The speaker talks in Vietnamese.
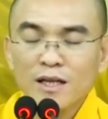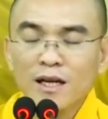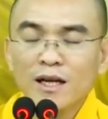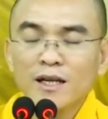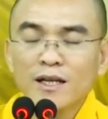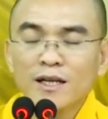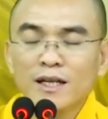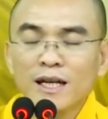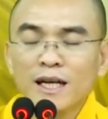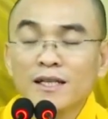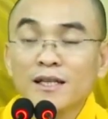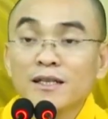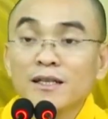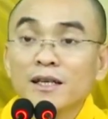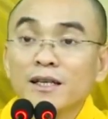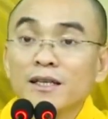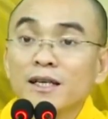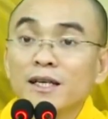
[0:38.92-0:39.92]
hiện nay
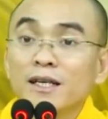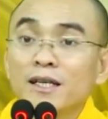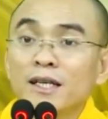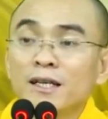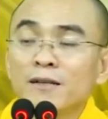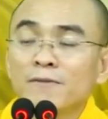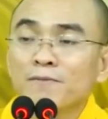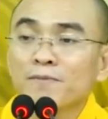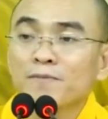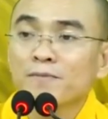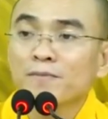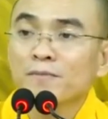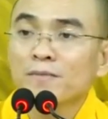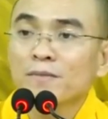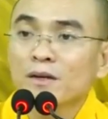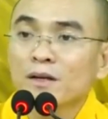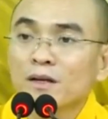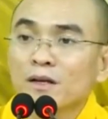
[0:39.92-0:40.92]
trên thế giới á,
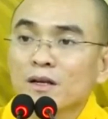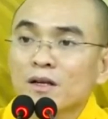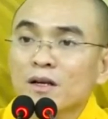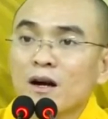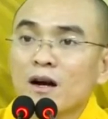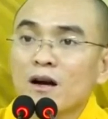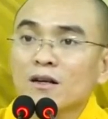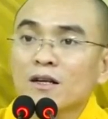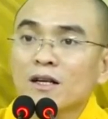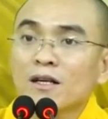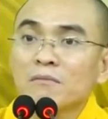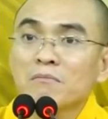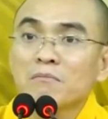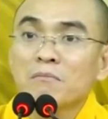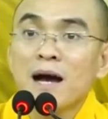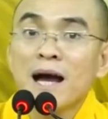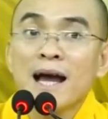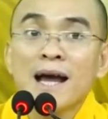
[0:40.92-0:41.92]
có
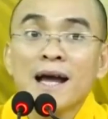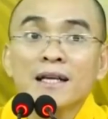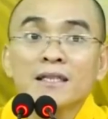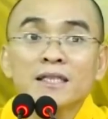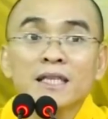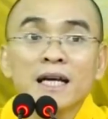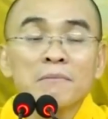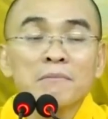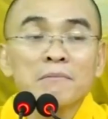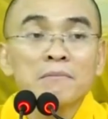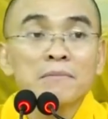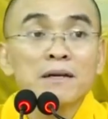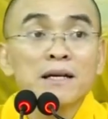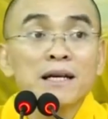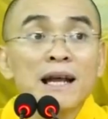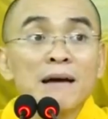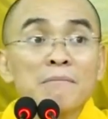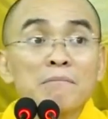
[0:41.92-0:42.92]
đến
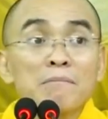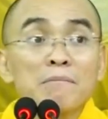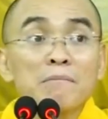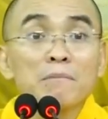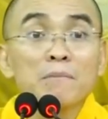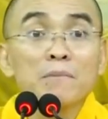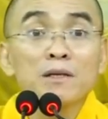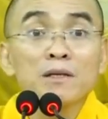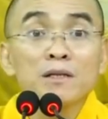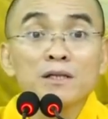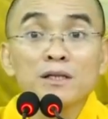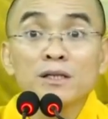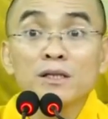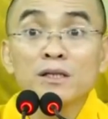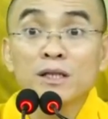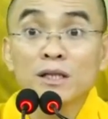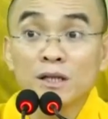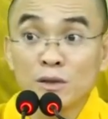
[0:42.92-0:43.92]
350
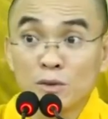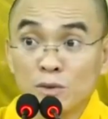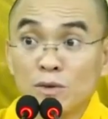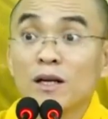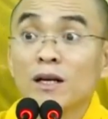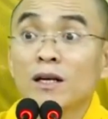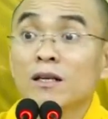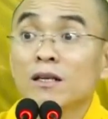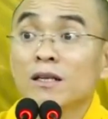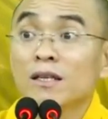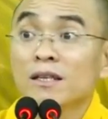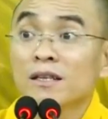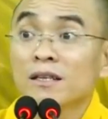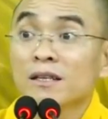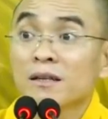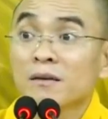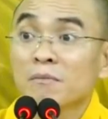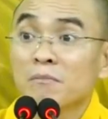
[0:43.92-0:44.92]
triệu người
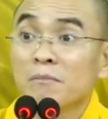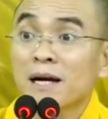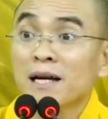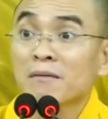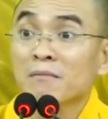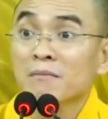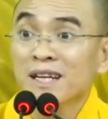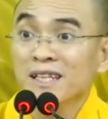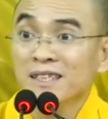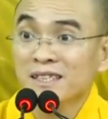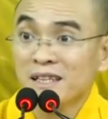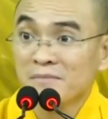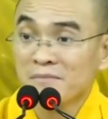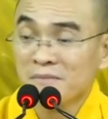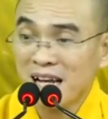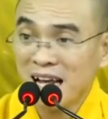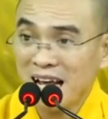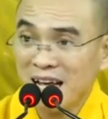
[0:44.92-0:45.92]
mắc bệnh
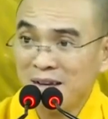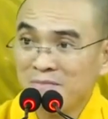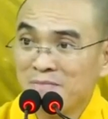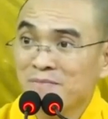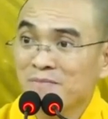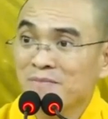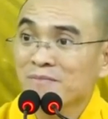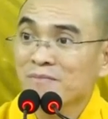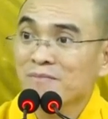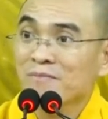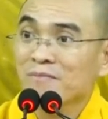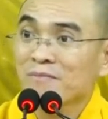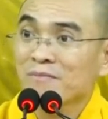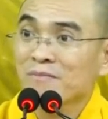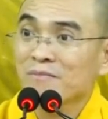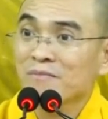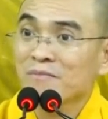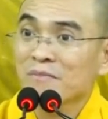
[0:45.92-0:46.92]
trầm cảm
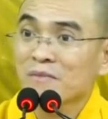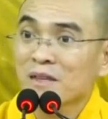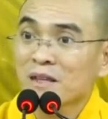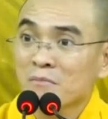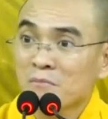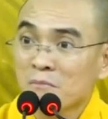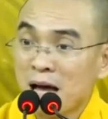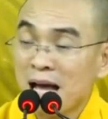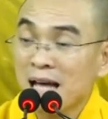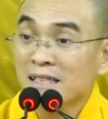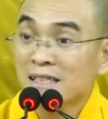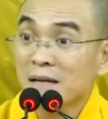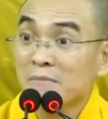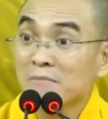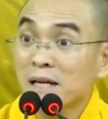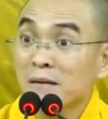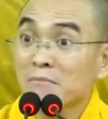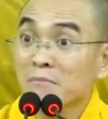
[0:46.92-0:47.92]

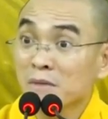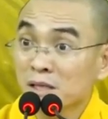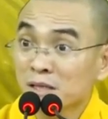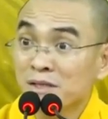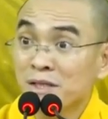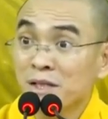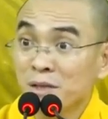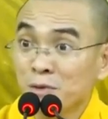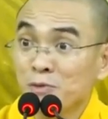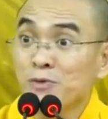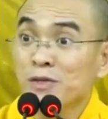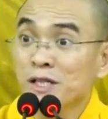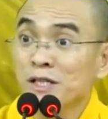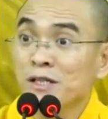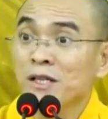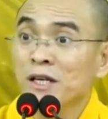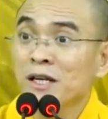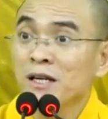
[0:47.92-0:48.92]
350 triệu
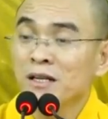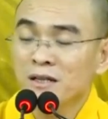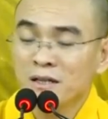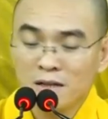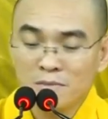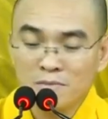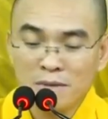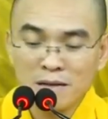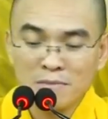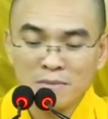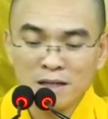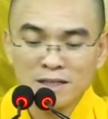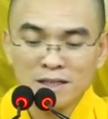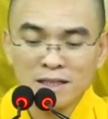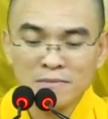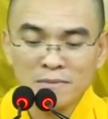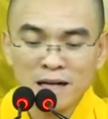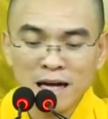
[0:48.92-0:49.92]
người á mắc
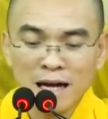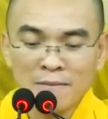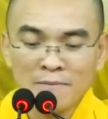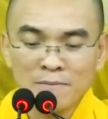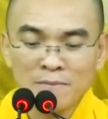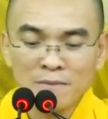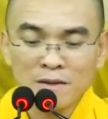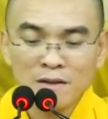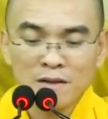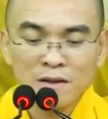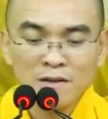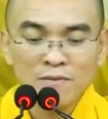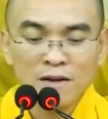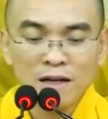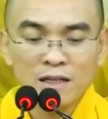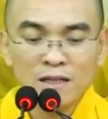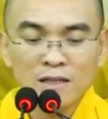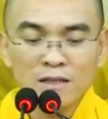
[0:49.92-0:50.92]
bệnh trầm cảm
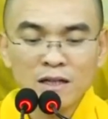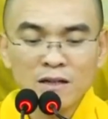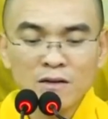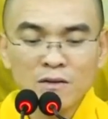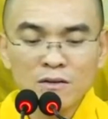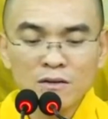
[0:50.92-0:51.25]
và cứ